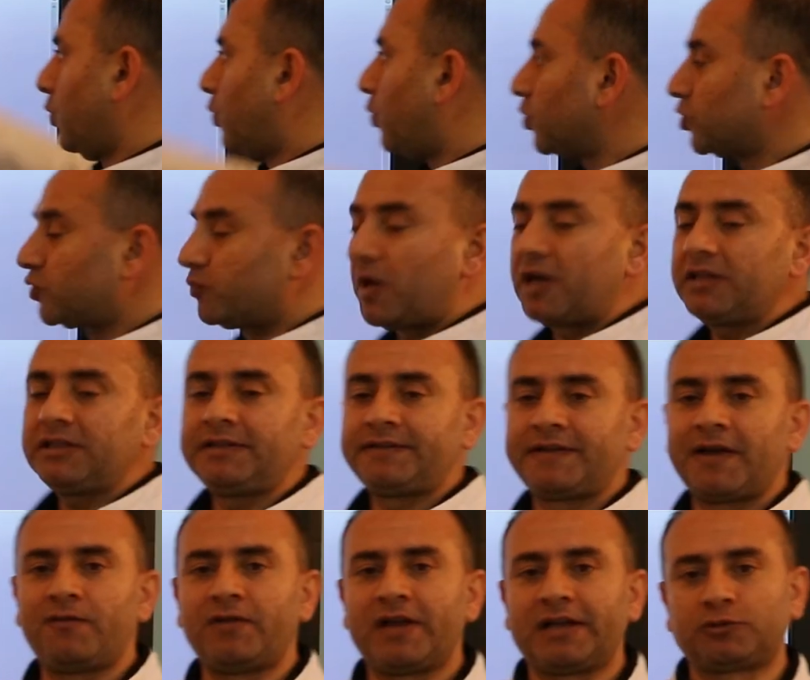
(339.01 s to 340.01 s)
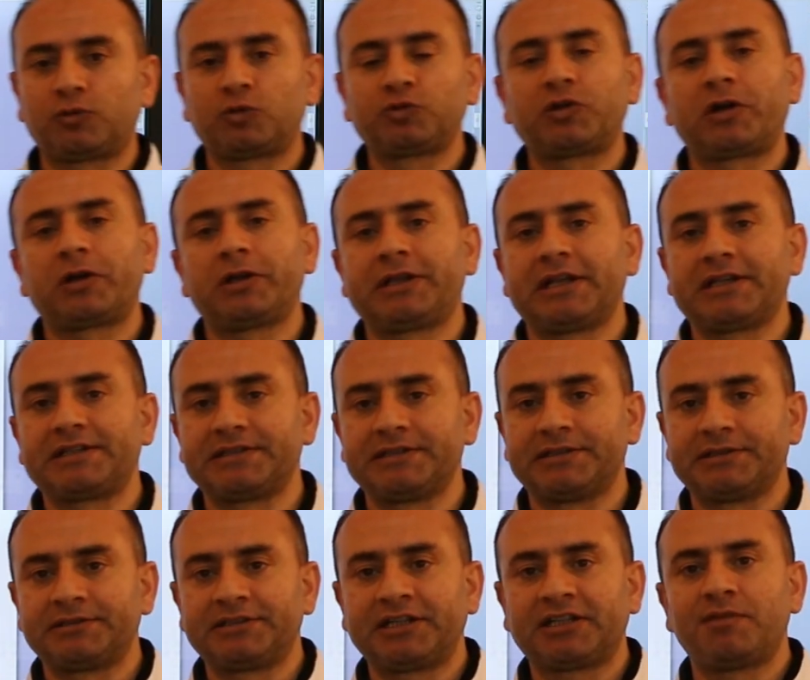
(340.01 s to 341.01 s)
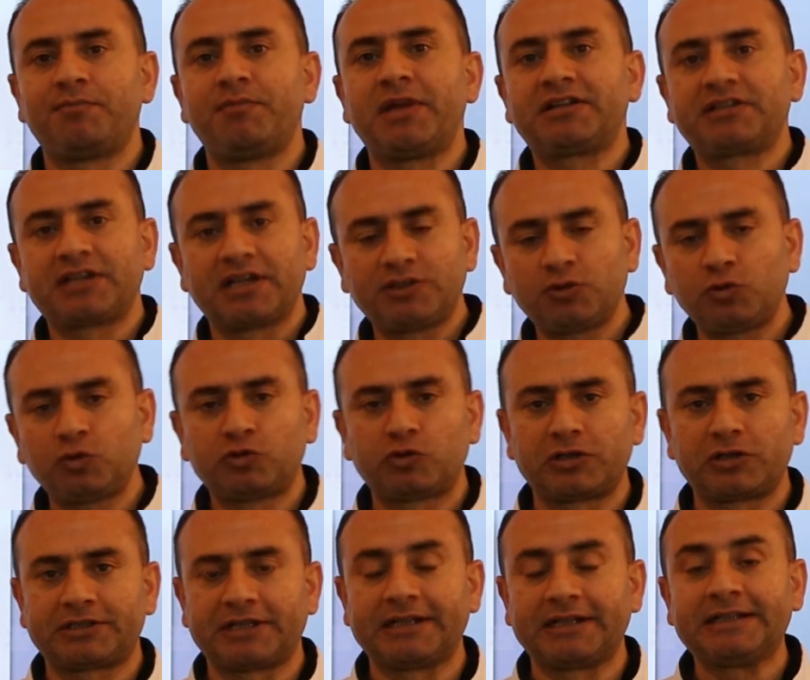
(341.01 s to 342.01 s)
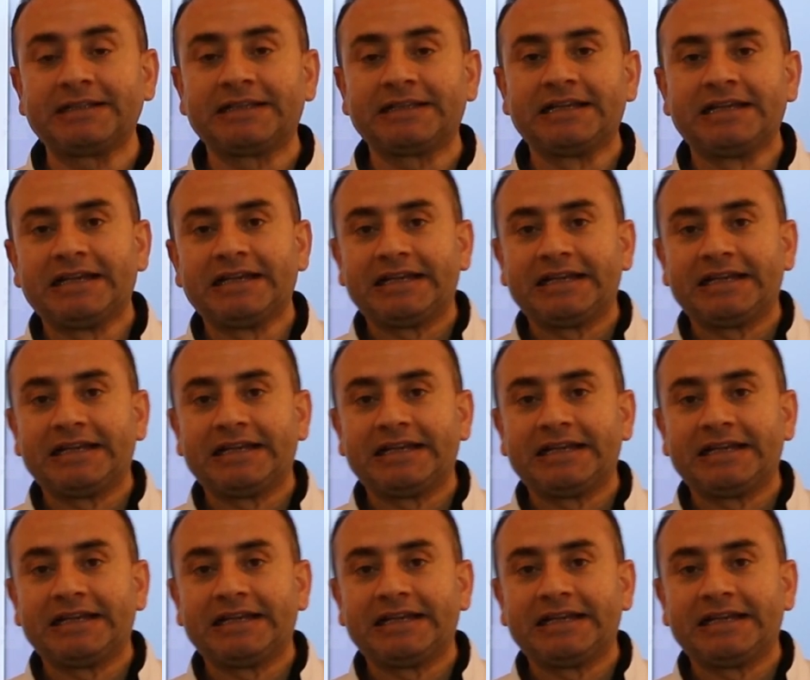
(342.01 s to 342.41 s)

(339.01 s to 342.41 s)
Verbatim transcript: Osmanlı Devlet Otoritesi'nin yani merkezi otoritenin